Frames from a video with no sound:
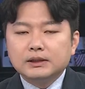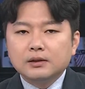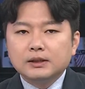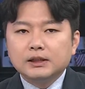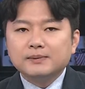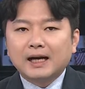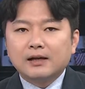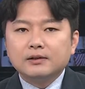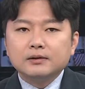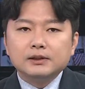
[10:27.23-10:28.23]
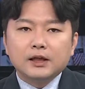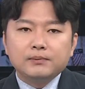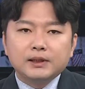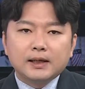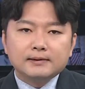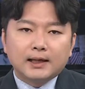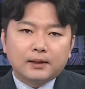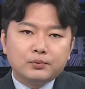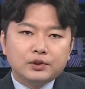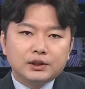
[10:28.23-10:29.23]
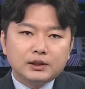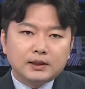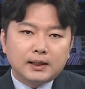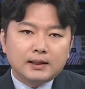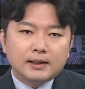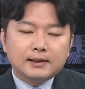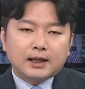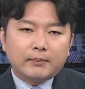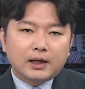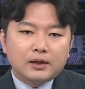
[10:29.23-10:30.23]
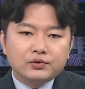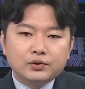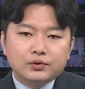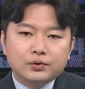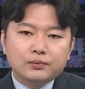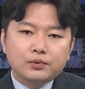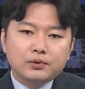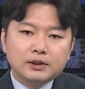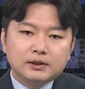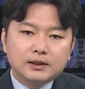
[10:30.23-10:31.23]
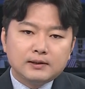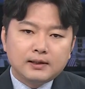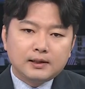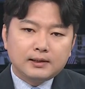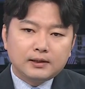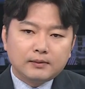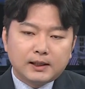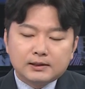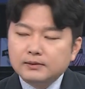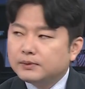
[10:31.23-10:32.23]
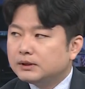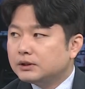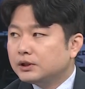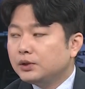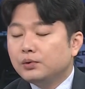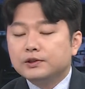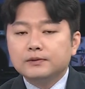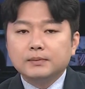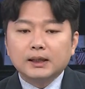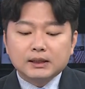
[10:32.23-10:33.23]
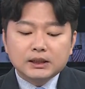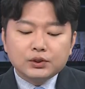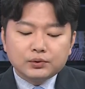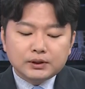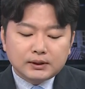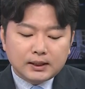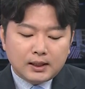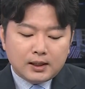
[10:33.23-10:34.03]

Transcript: 2024년을 대비한 4분기에 담아갈 수 있는 종목으로 신재생에 대해서 말씀을 드리고 네. 있습니다. 그 이유는